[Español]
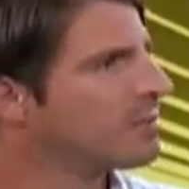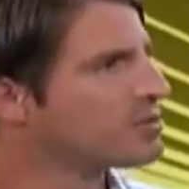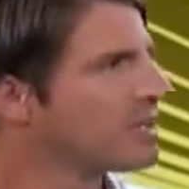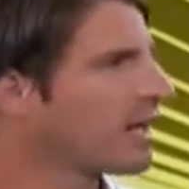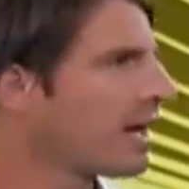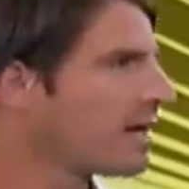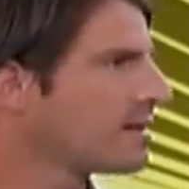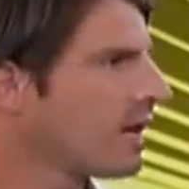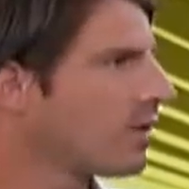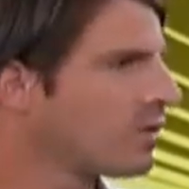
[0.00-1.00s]
pues el gran
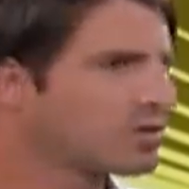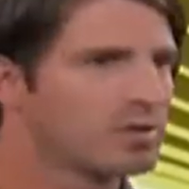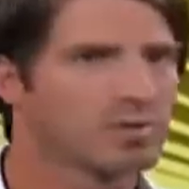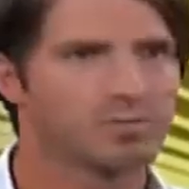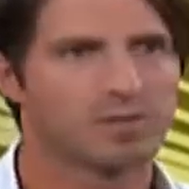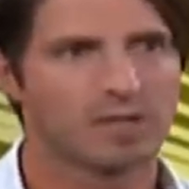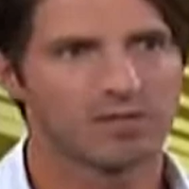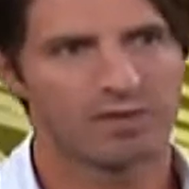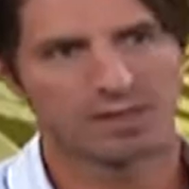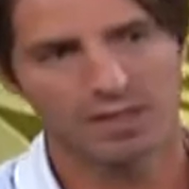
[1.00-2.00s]
catálogo, es como pues en
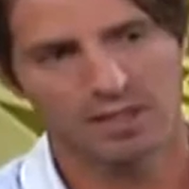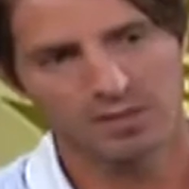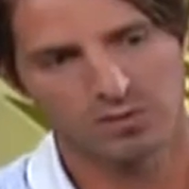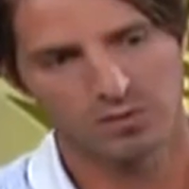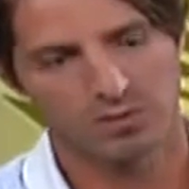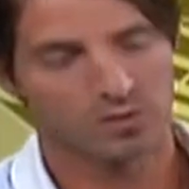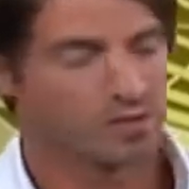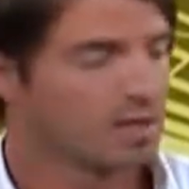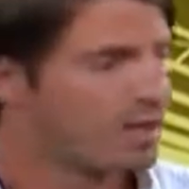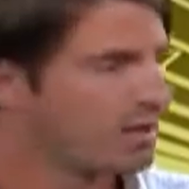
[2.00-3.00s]
Netflix tienes tus,